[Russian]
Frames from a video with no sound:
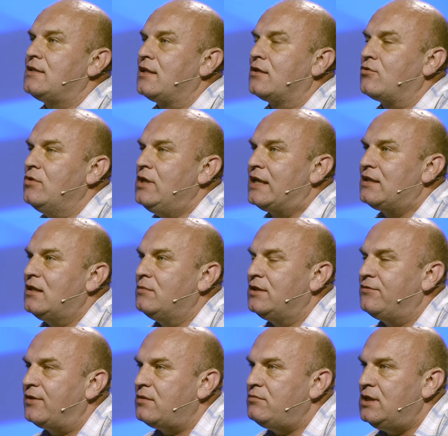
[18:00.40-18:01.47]
циркулярным
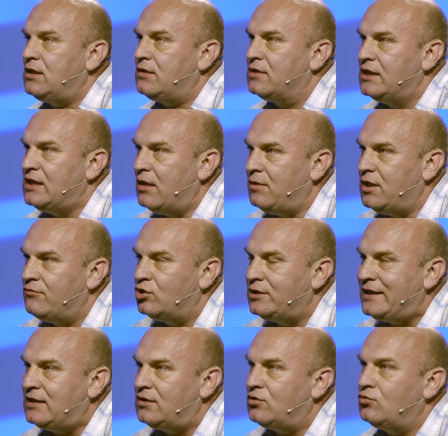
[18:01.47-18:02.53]
информированием и
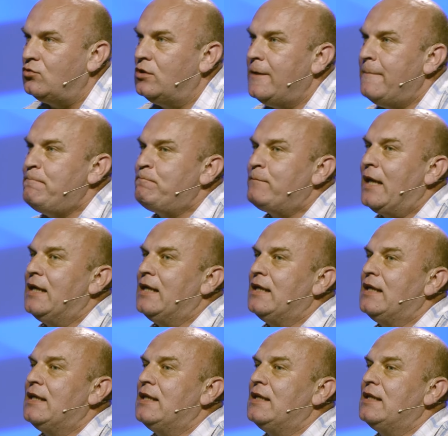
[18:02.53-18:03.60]
вот эту
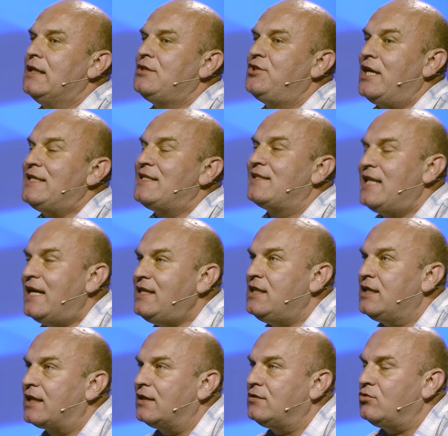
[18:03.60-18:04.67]
э, часть
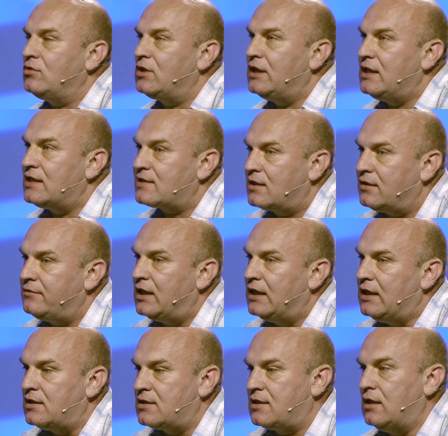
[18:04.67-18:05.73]
знаний, которая
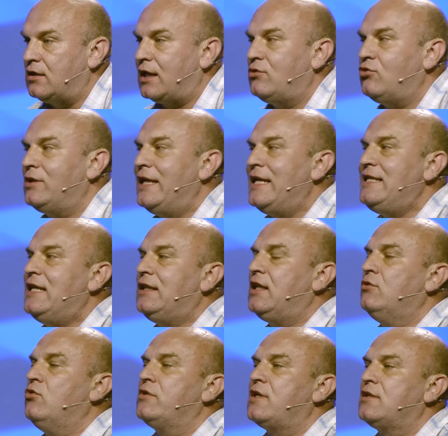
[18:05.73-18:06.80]
скрывается, которая не
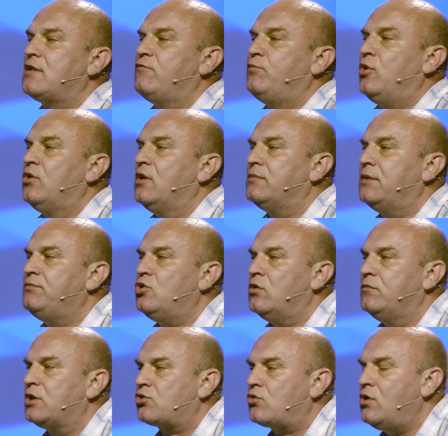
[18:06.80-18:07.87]
доносится в полном
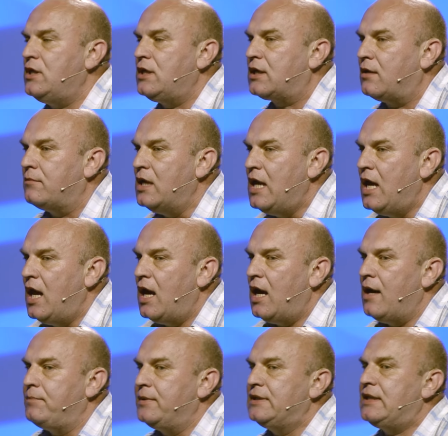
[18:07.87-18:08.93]
объеме школьникам,
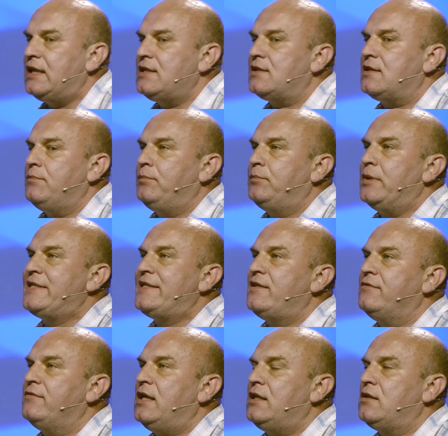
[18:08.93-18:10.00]
а пытаться
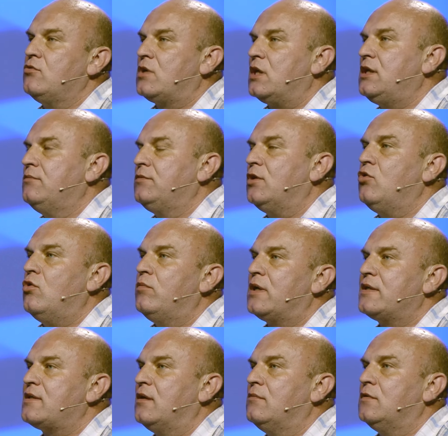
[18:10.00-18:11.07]
посевать, ну, каким-то
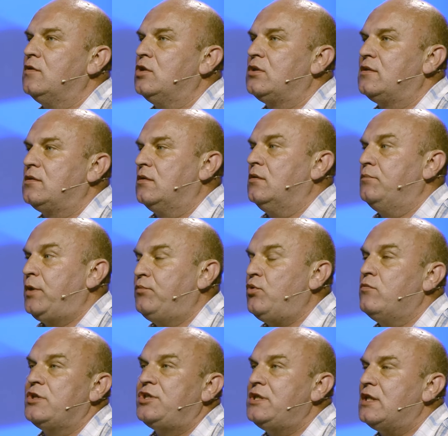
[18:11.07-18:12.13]
образом, вот э, при
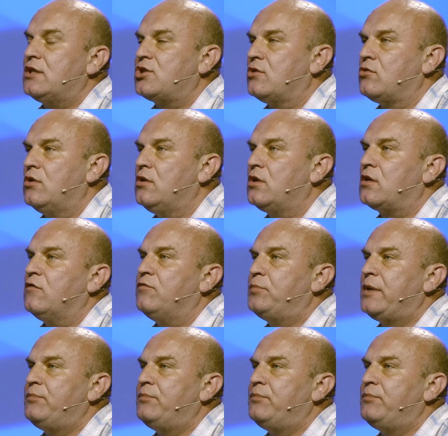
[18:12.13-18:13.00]
помощи тех же роликов, при